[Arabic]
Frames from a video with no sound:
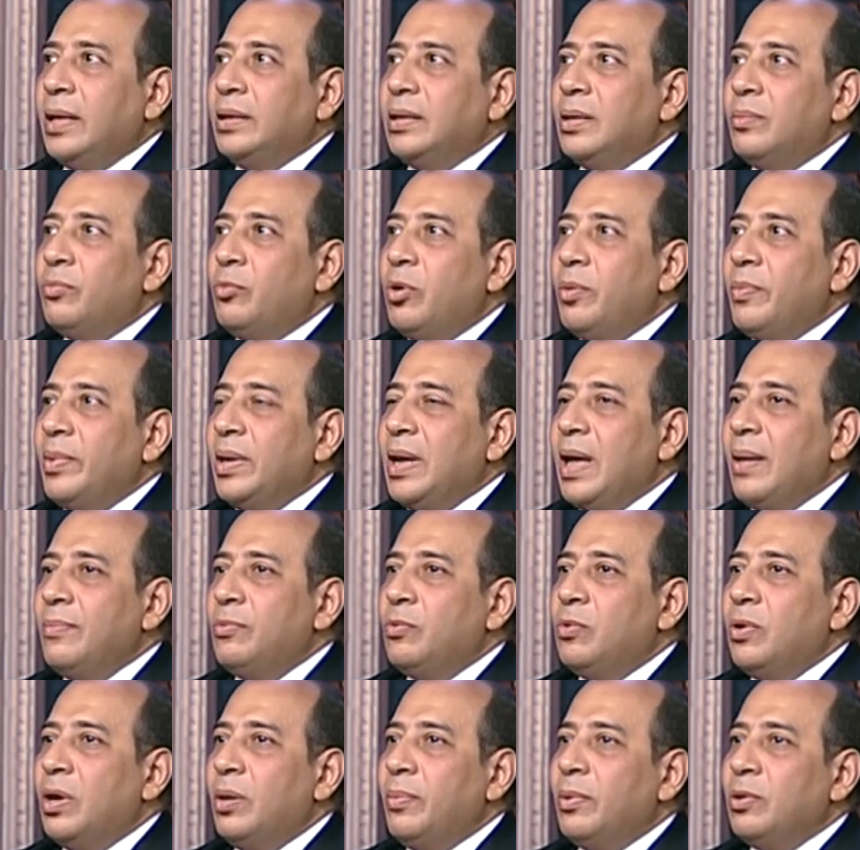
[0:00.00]
المهمه الحمد
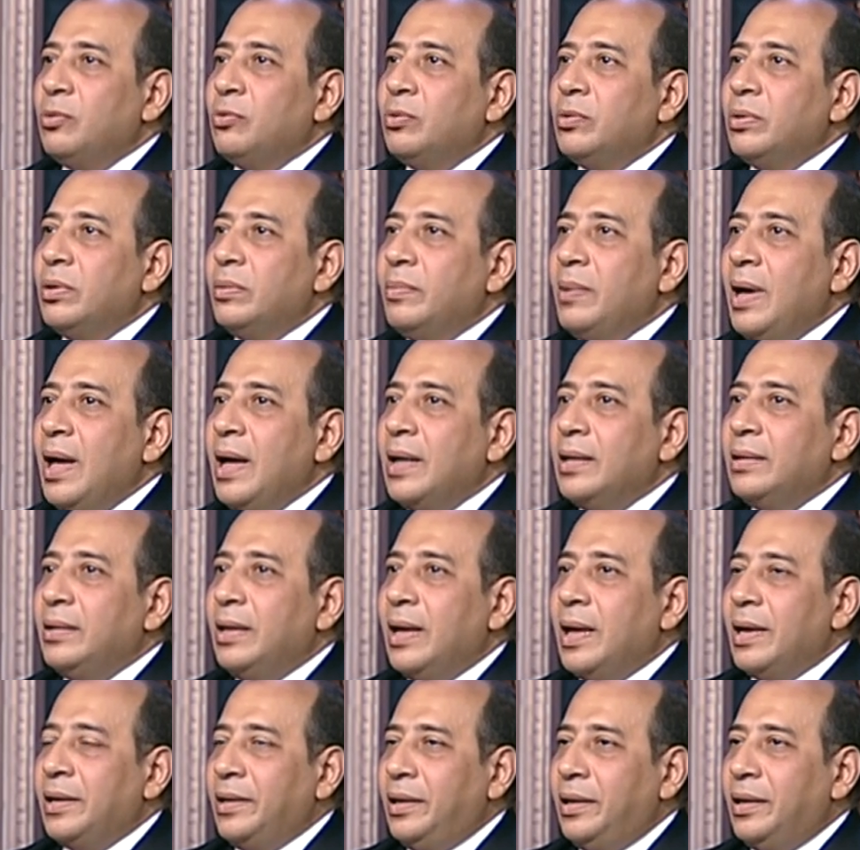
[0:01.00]
لله برضو ان المعهد
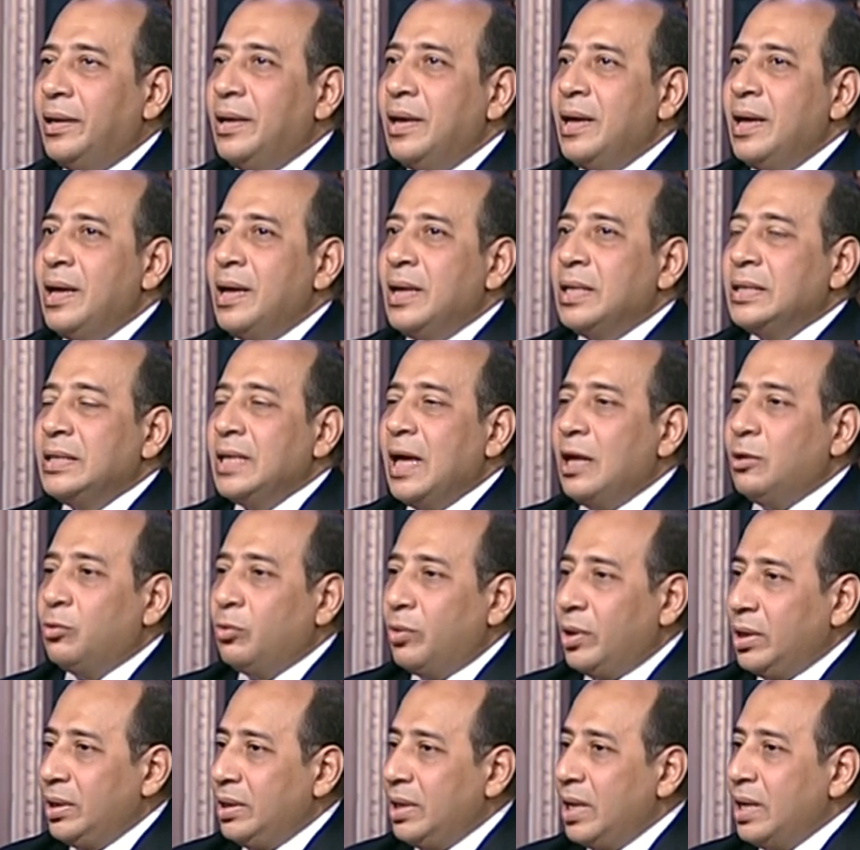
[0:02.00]
يعني ساعده
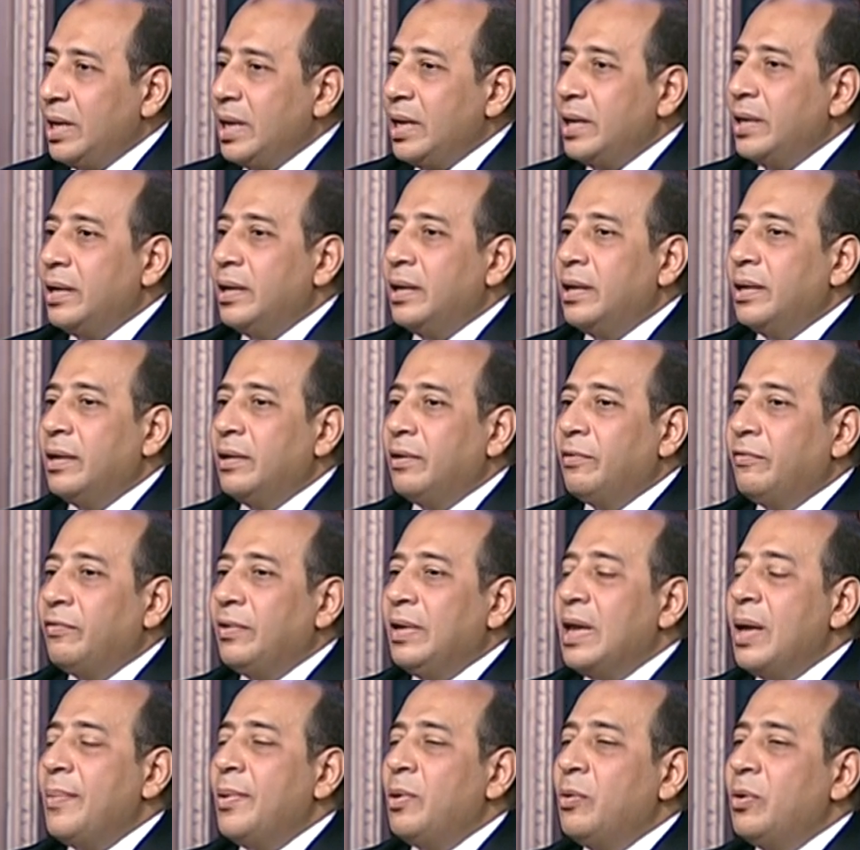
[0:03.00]
جدا ان
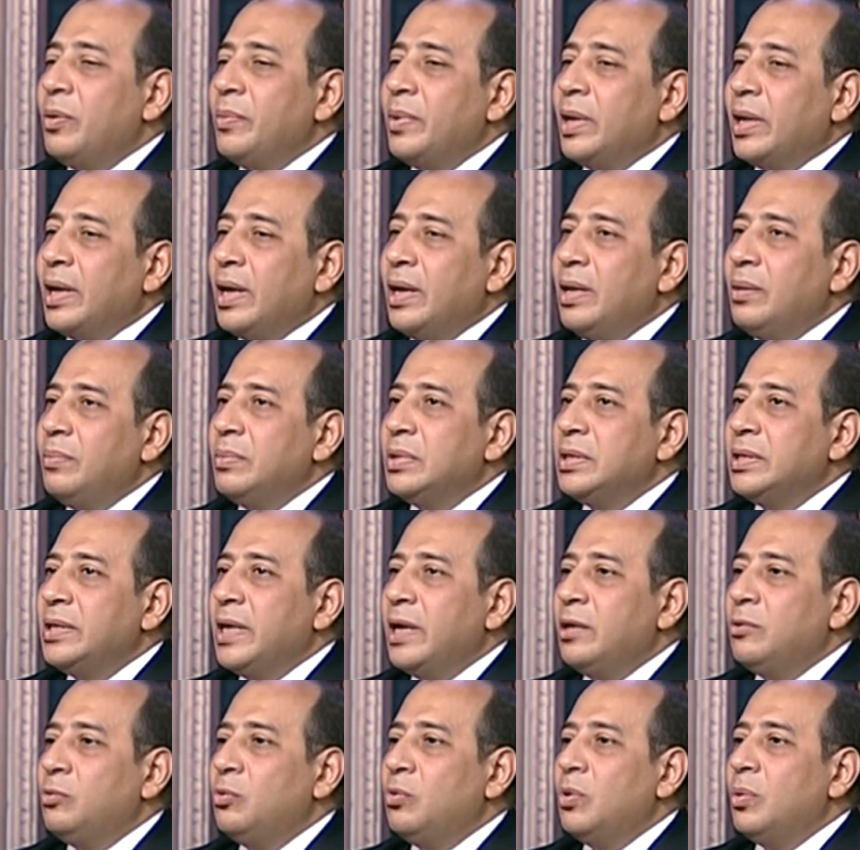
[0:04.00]
دايما كنا بنتكلم
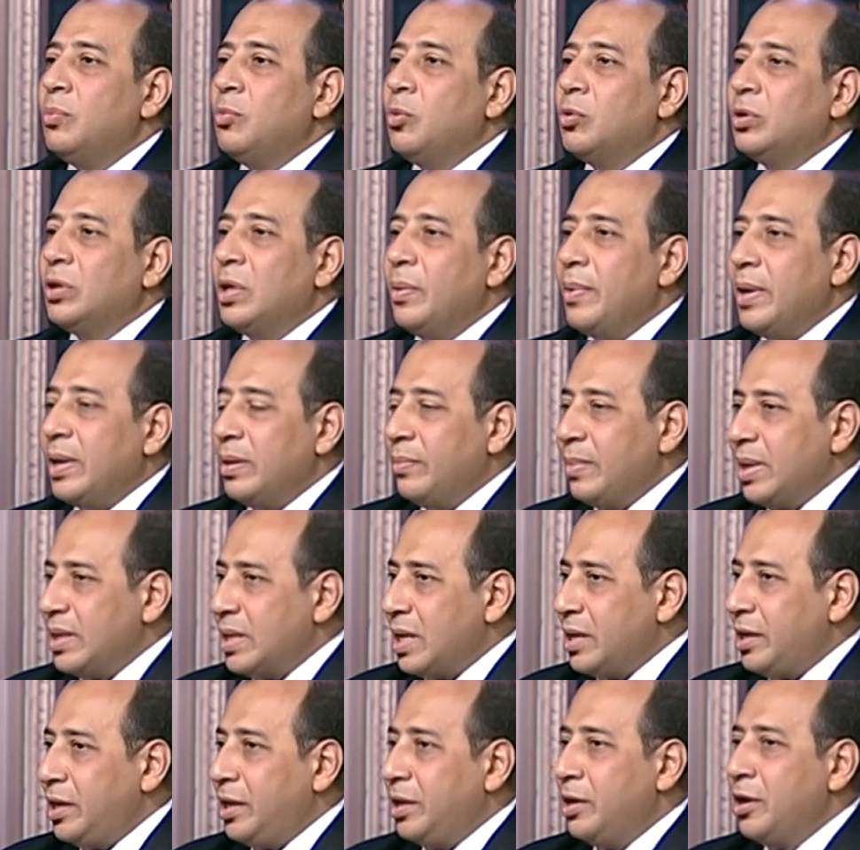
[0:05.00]
ازاي دور المجتمع
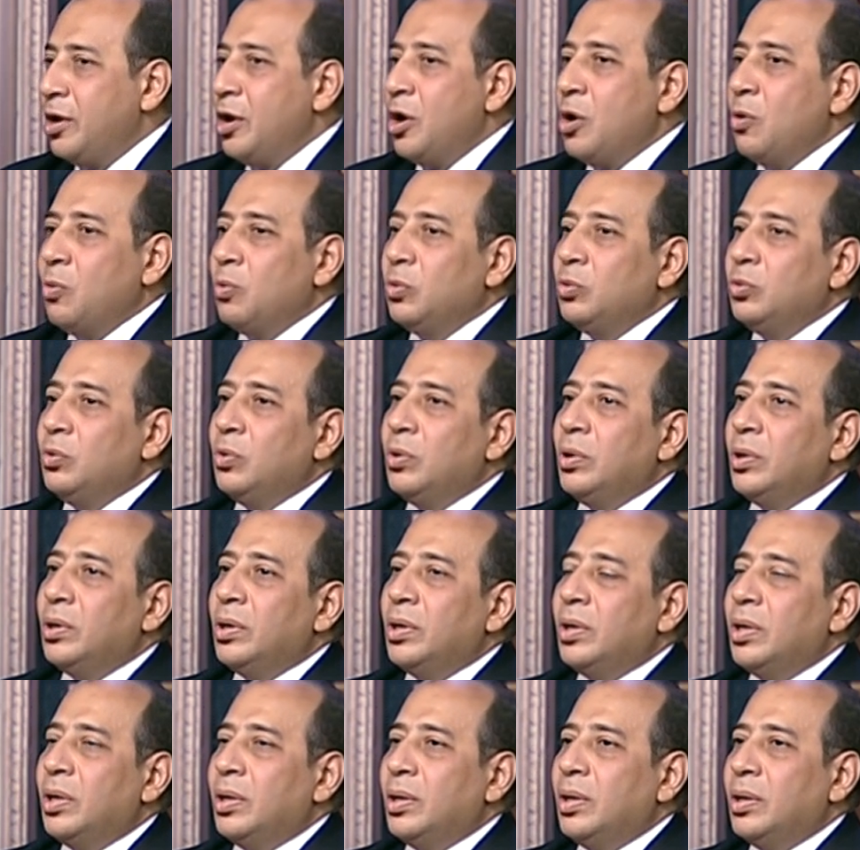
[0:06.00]
المدني ودور
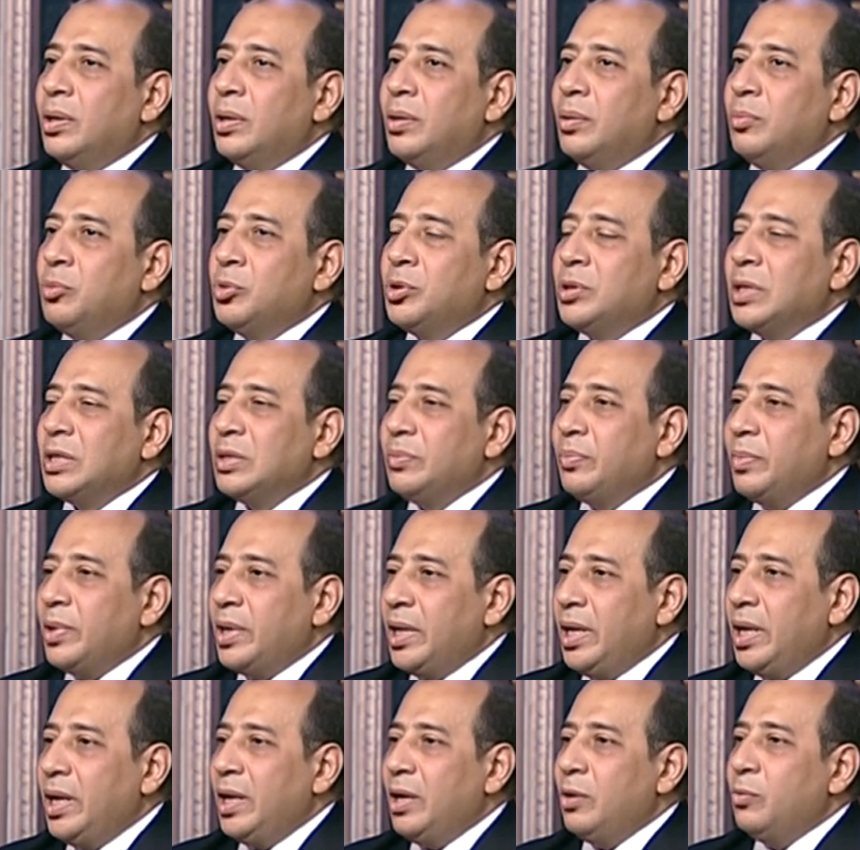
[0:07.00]

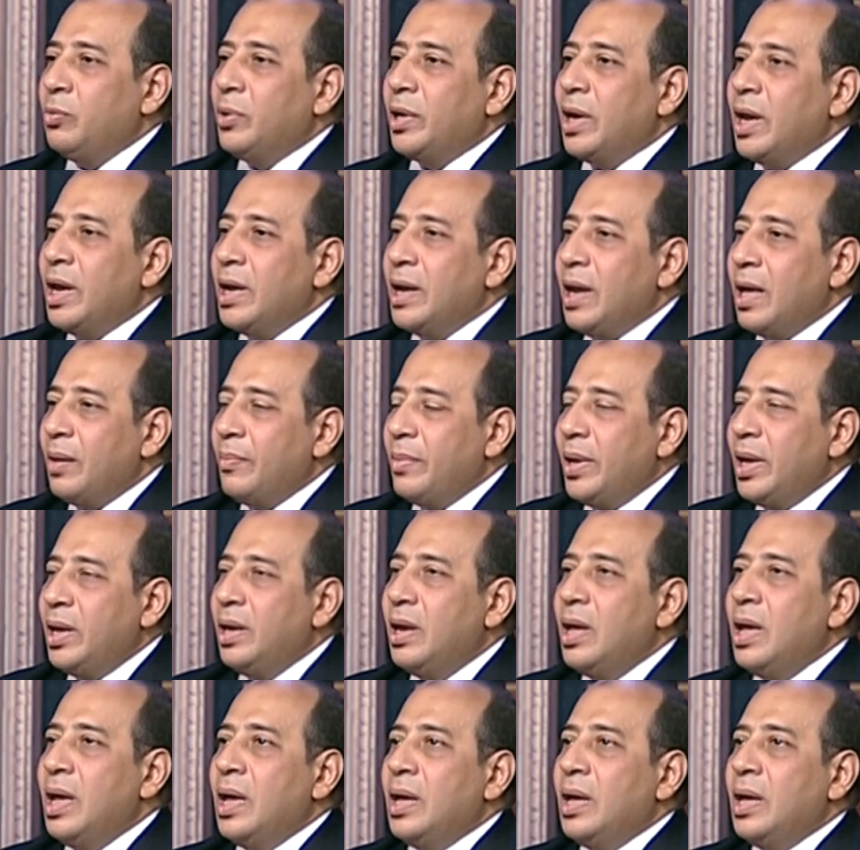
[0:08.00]
المستثمرين ورجال الاعمال